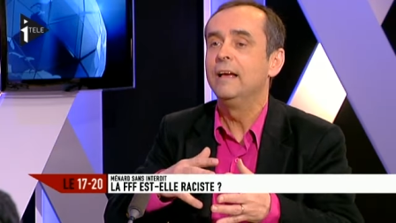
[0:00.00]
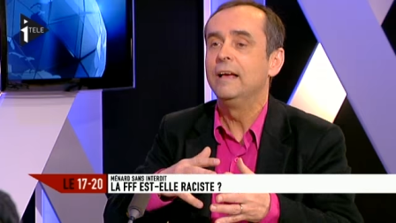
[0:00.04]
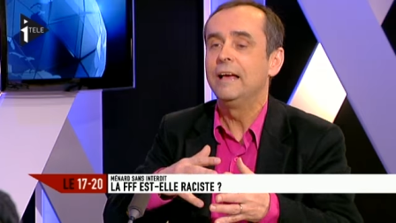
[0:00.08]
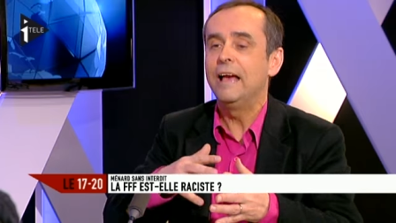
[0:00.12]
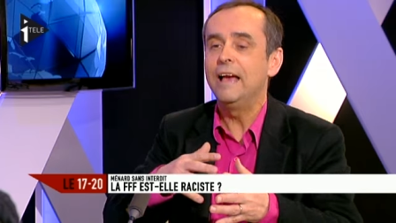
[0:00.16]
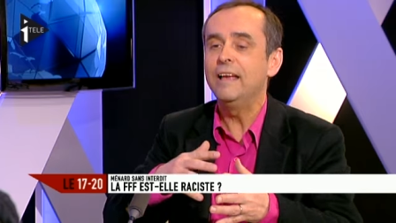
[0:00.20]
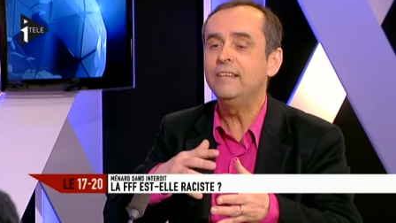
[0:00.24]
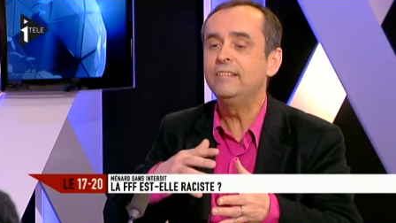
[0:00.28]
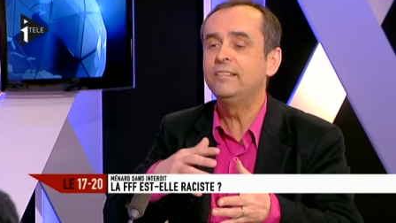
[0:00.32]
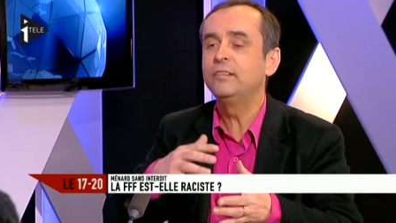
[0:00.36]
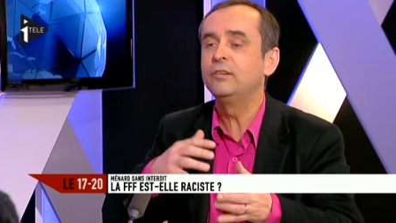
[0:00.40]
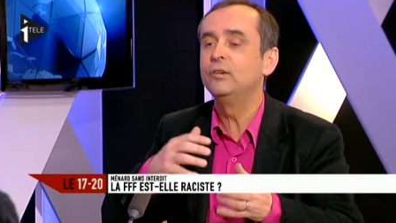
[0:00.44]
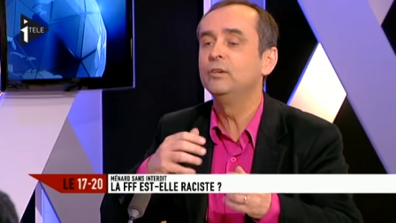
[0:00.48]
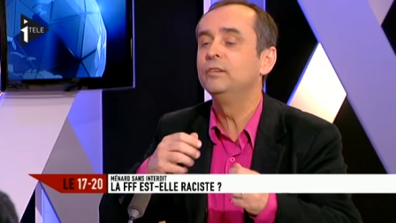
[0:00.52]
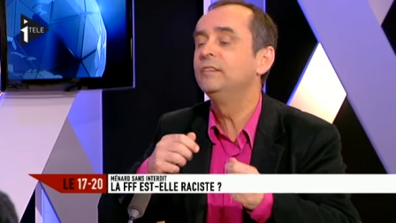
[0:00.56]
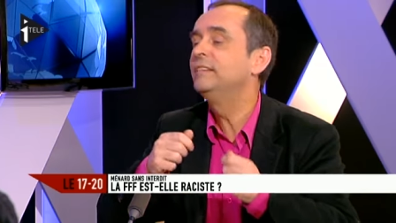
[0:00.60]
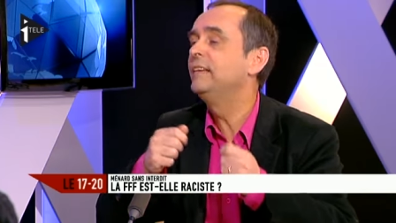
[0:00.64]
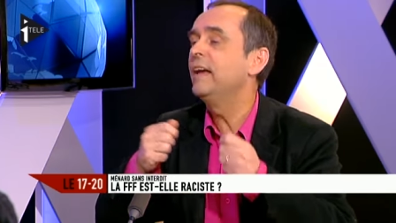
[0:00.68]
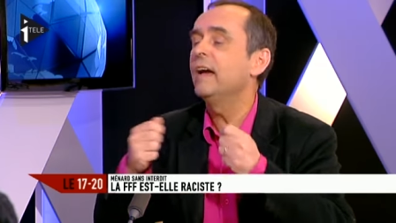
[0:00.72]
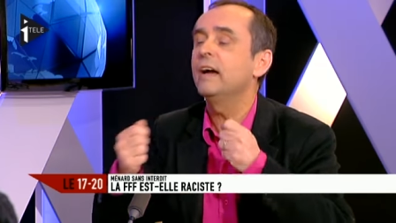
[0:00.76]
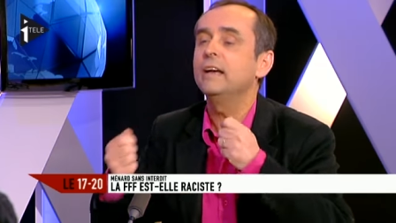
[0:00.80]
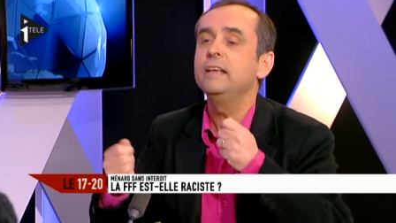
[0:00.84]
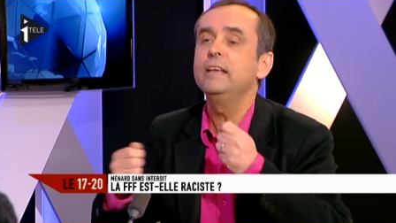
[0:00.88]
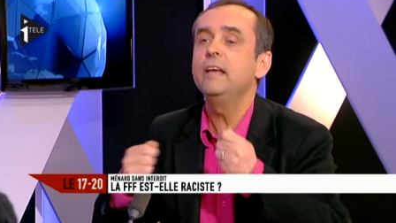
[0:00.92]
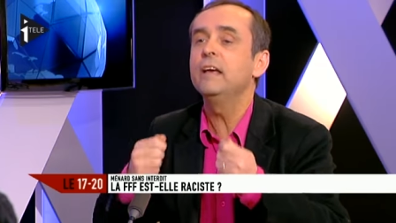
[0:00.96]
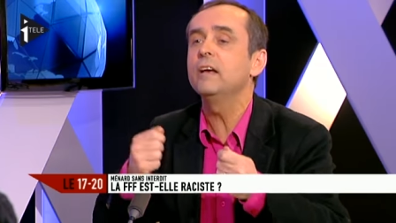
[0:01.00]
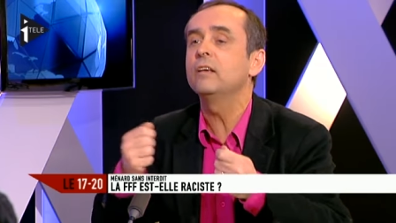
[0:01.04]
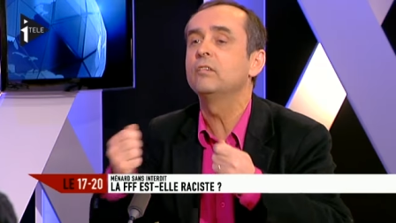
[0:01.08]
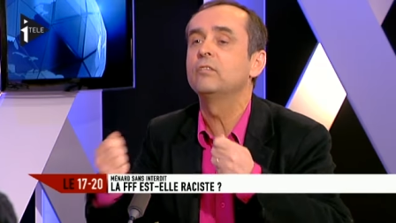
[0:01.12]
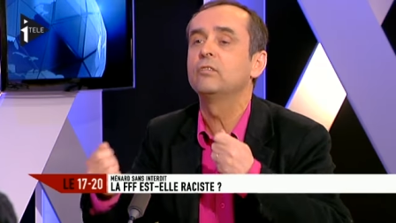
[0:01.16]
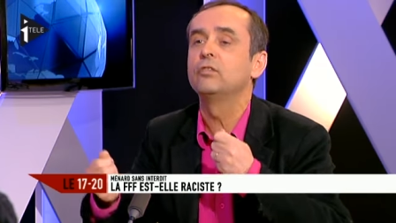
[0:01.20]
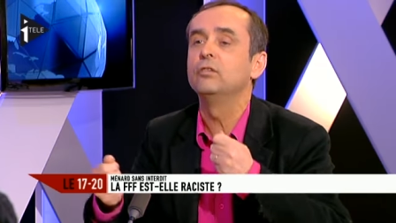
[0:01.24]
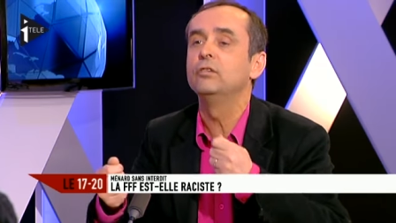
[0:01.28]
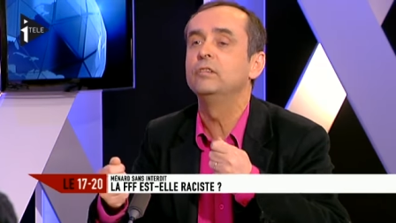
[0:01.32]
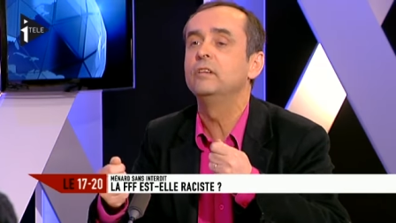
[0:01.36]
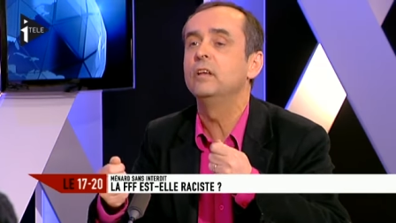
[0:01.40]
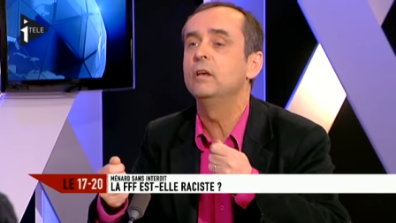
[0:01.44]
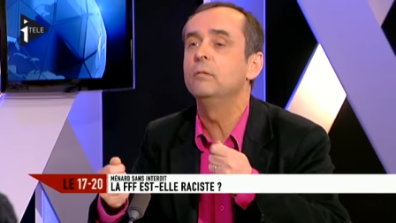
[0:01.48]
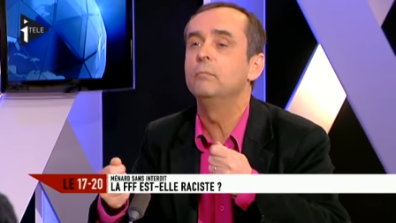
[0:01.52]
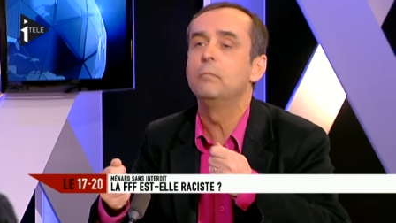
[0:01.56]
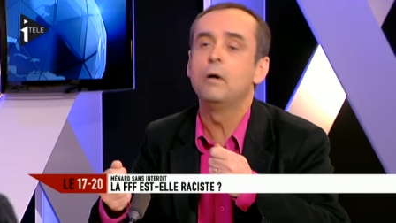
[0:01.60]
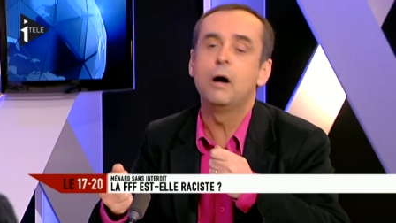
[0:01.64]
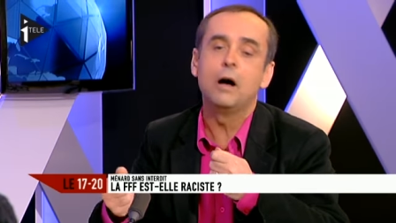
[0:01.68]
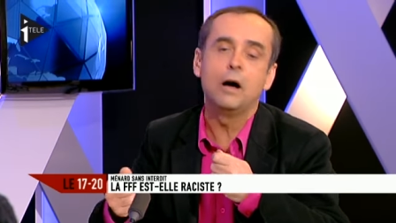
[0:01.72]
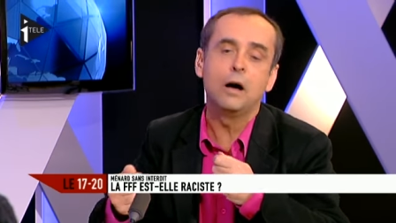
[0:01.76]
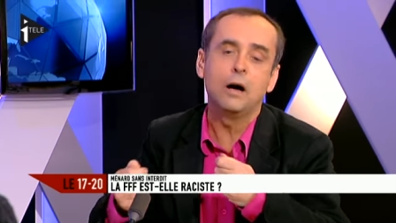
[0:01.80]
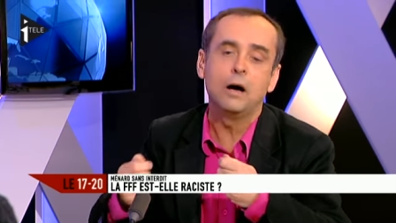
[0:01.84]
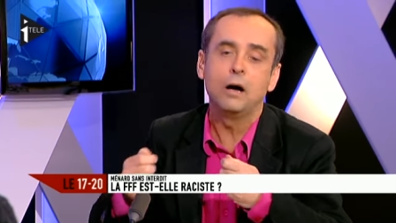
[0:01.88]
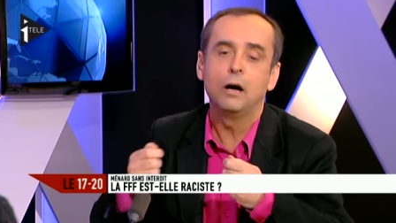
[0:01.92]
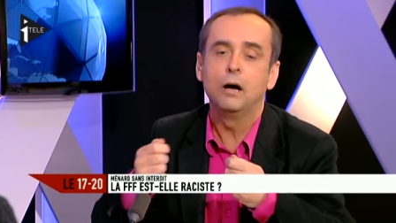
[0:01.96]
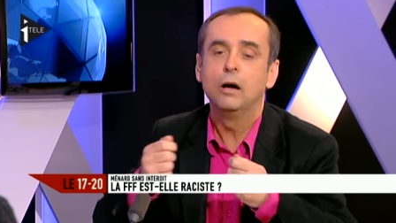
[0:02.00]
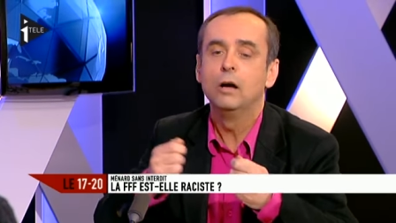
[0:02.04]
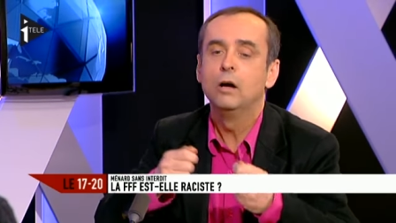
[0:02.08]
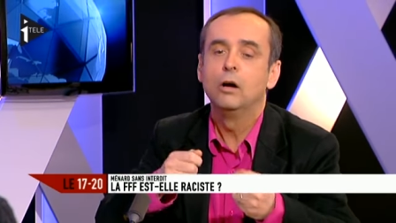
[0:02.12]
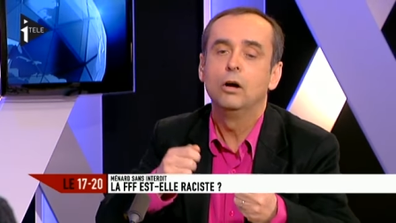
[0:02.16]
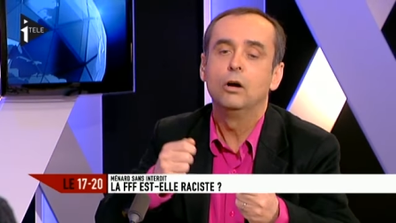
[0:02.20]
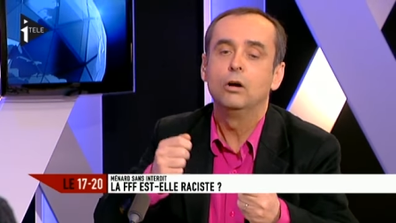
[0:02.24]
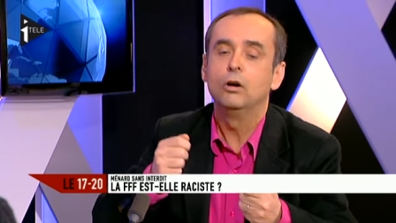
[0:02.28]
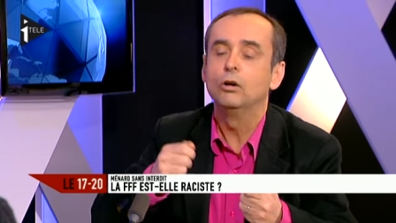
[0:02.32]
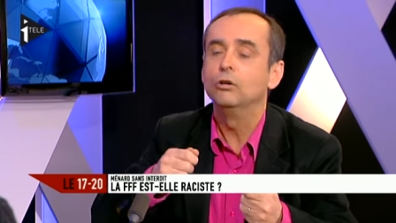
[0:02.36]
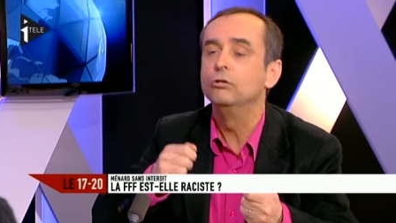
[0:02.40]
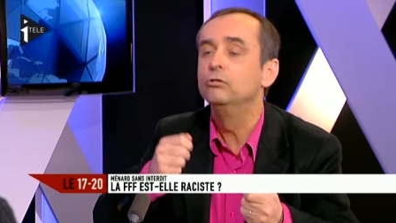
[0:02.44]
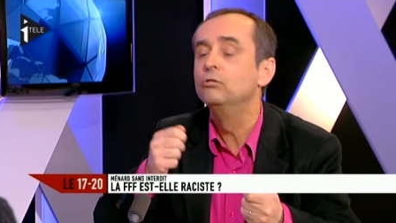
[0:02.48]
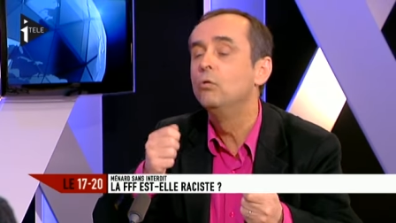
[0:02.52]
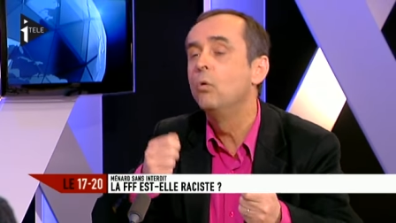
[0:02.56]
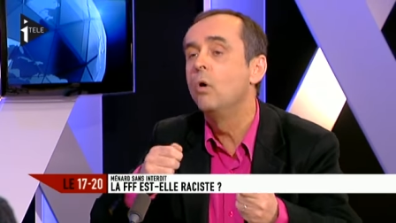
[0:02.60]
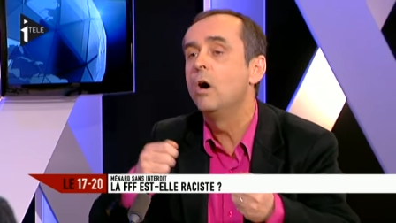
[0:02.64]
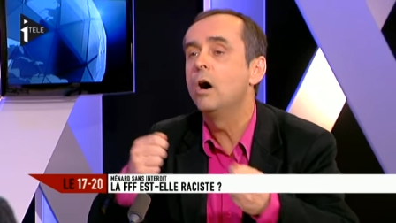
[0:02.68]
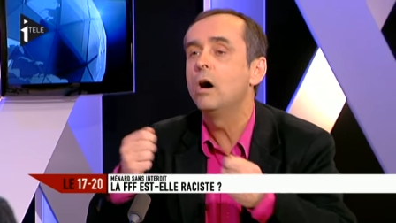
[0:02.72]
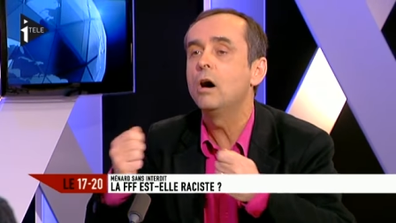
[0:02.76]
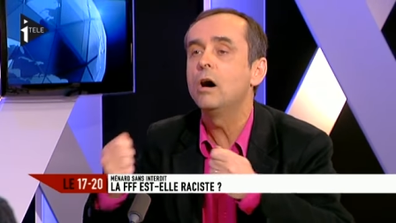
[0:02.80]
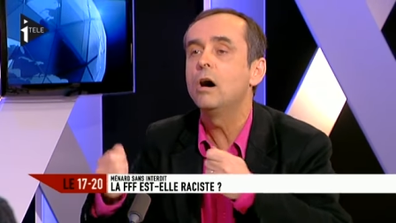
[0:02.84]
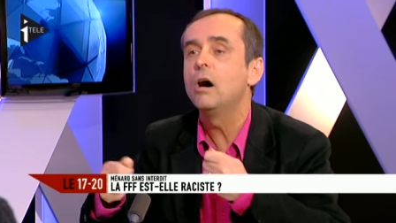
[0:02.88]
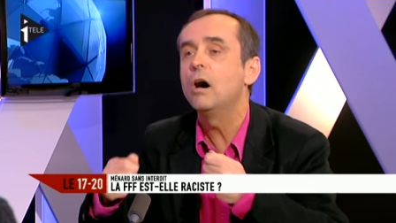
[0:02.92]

est-ce que derrière ce débat euh, noir,